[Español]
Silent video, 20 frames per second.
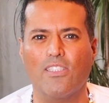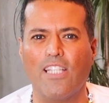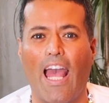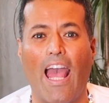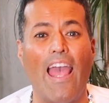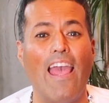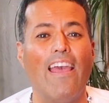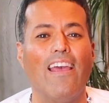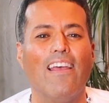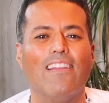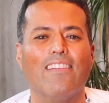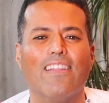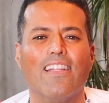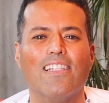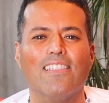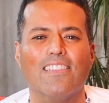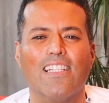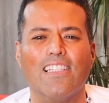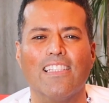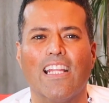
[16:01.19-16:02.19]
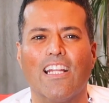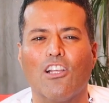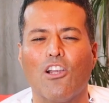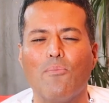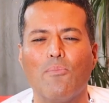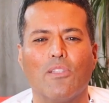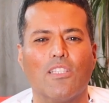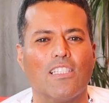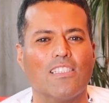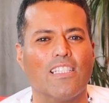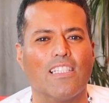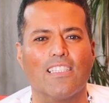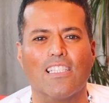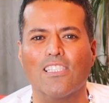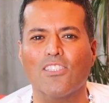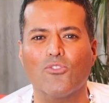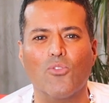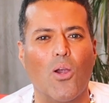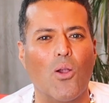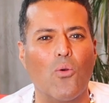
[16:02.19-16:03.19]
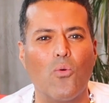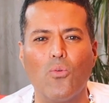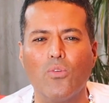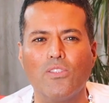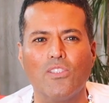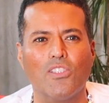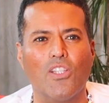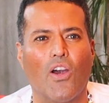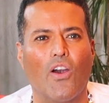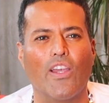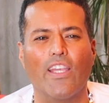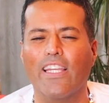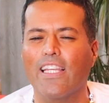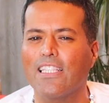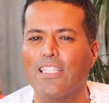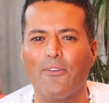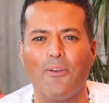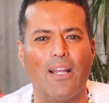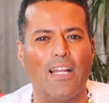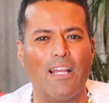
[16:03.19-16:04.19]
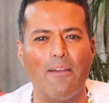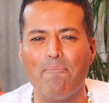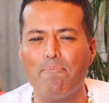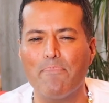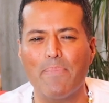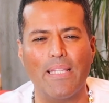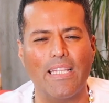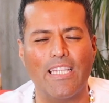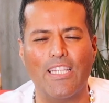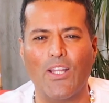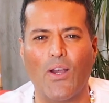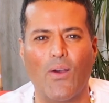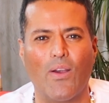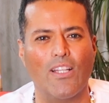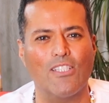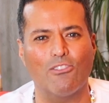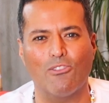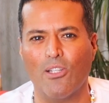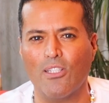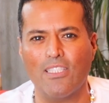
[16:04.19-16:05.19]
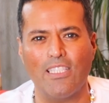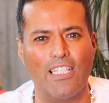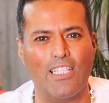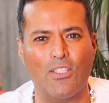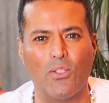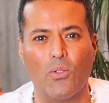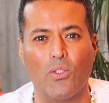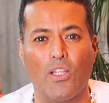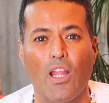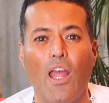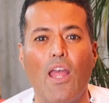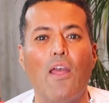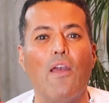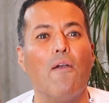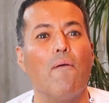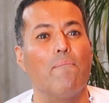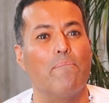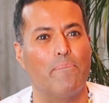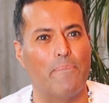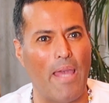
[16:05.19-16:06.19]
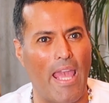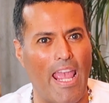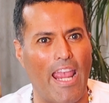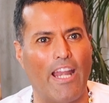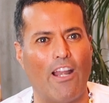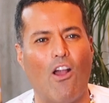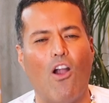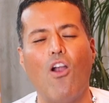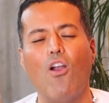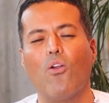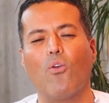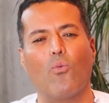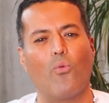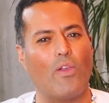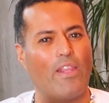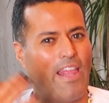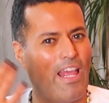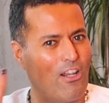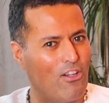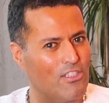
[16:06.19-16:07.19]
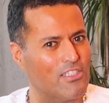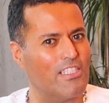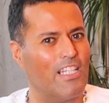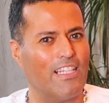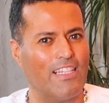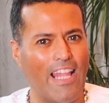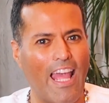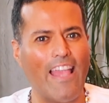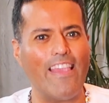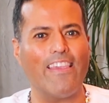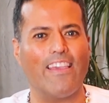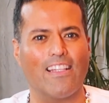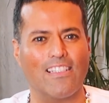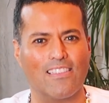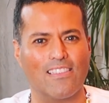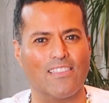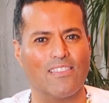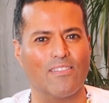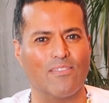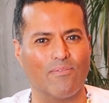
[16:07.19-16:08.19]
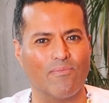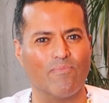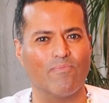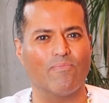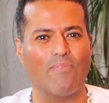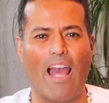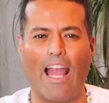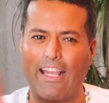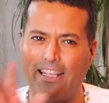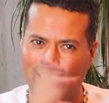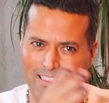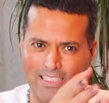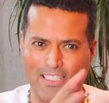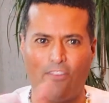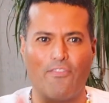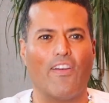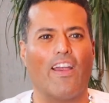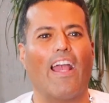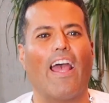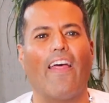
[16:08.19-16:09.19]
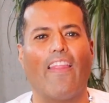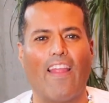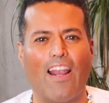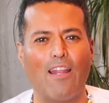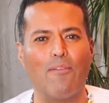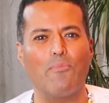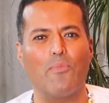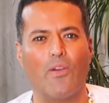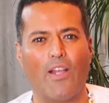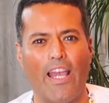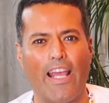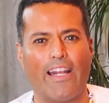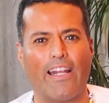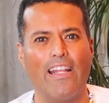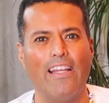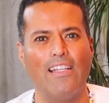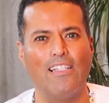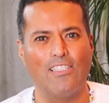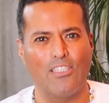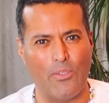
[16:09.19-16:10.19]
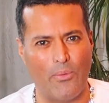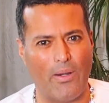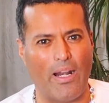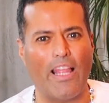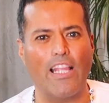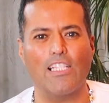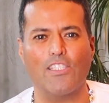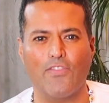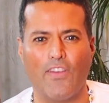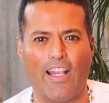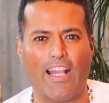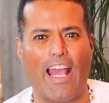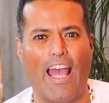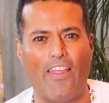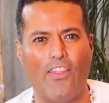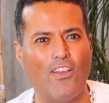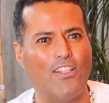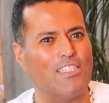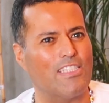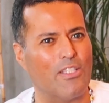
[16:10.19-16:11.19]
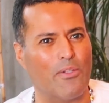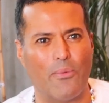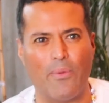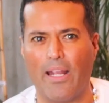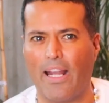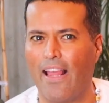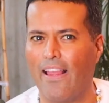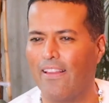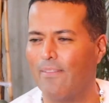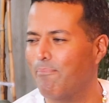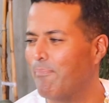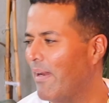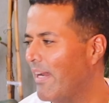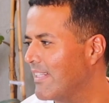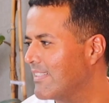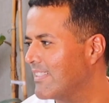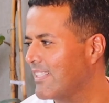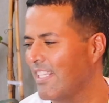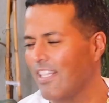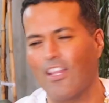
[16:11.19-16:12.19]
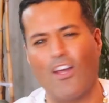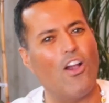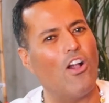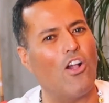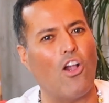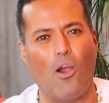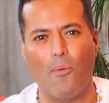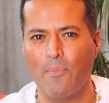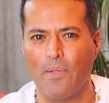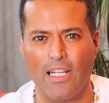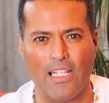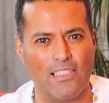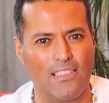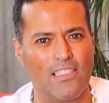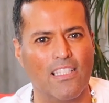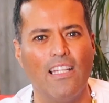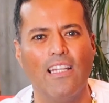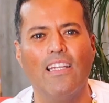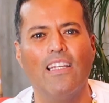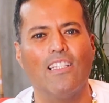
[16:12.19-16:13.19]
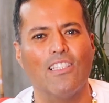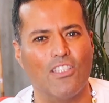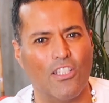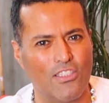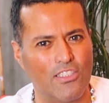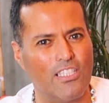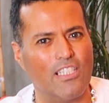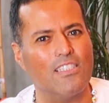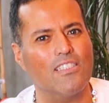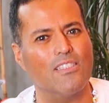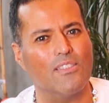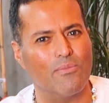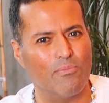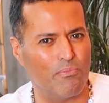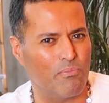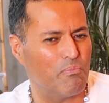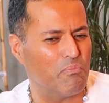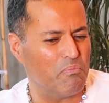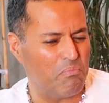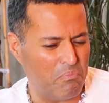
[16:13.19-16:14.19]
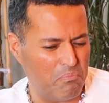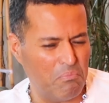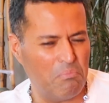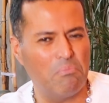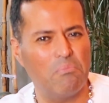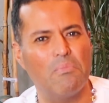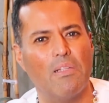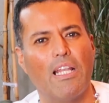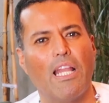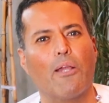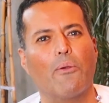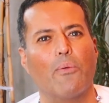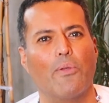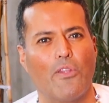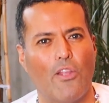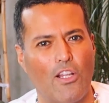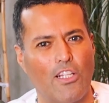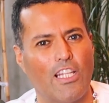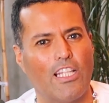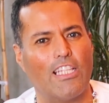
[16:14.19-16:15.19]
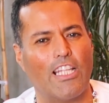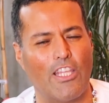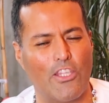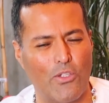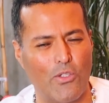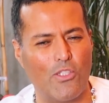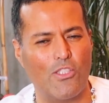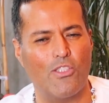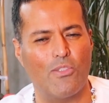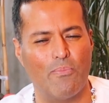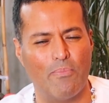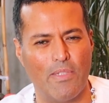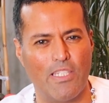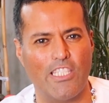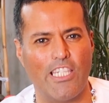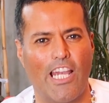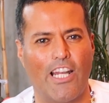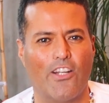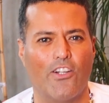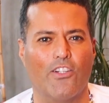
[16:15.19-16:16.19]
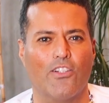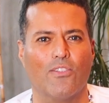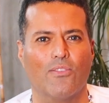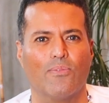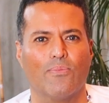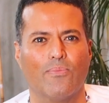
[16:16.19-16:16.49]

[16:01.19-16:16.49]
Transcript: sa, Tienes que andar como te sientas tú a gusto y que te valga pito, es tu actitud. Pero cuida los detalles. Aquí está fajada la mujer. Si hubiera desfajado y si hubiera parecido homeless entonces, le cuidó el detallush, mi Charon.